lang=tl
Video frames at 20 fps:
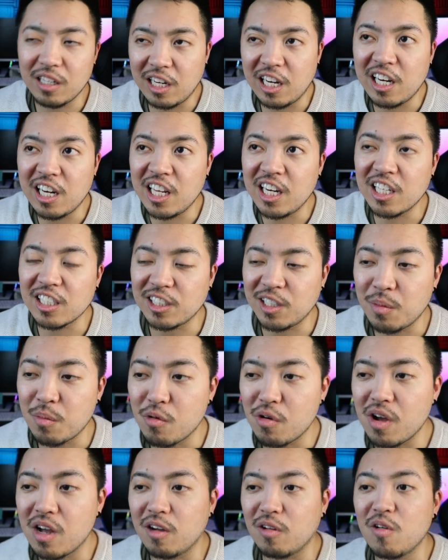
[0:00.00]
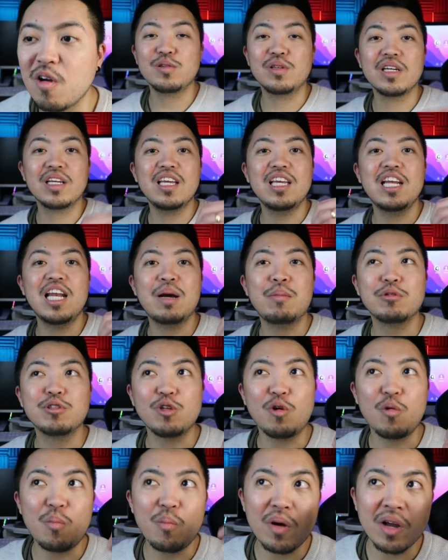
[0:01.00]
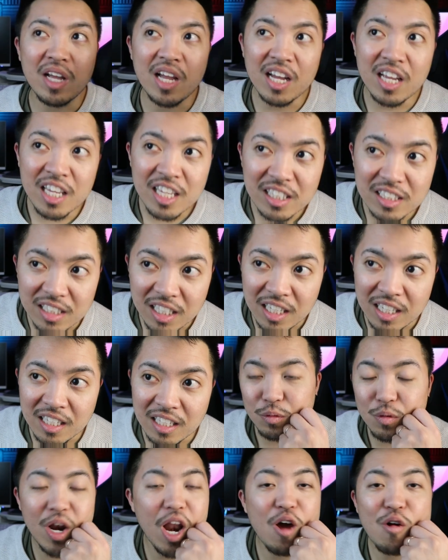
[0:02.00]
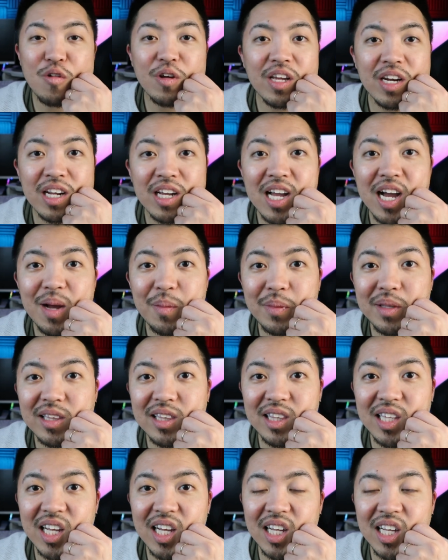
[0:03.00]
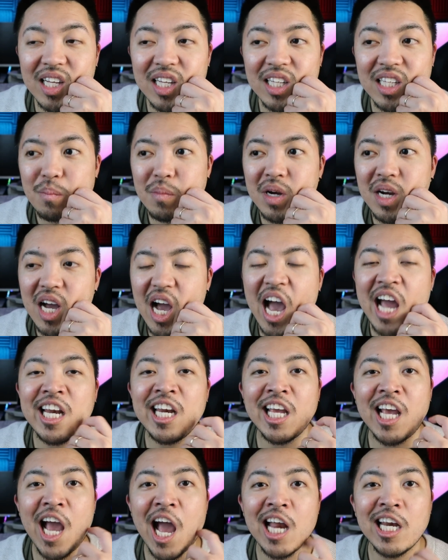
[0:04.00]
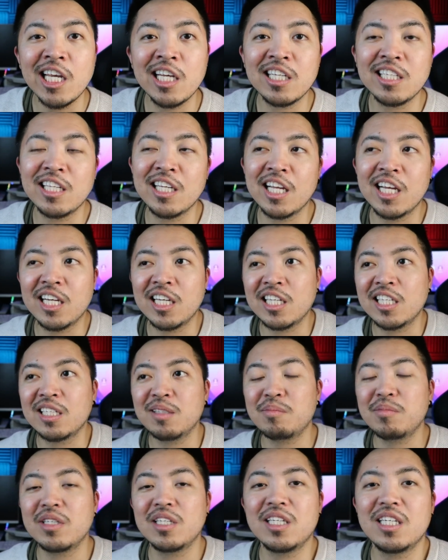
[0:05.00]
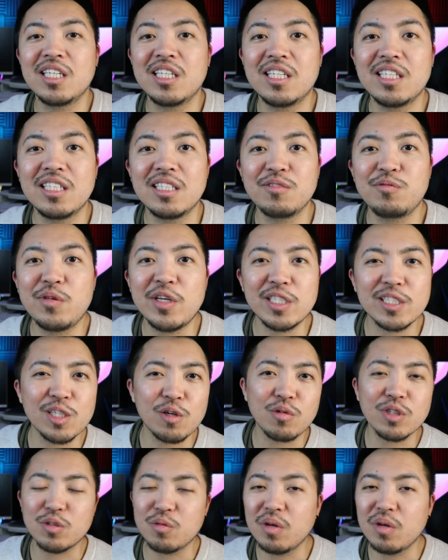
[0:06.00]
nililinis na yung mukha ko. So naghihilamos ako pag pagkagising, wala akong ginagamit na mga anik-anik na mga facial wash.